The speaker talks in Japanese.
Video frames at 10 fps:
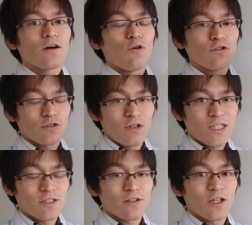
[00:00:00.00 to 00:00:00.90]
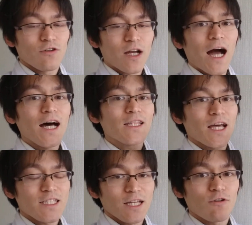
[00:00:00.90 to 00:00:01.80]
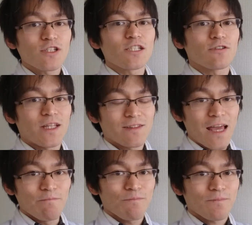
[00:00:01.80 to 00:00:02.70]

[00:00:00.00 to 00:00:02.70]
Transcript: 本当に必要かどうか判断してご使用ください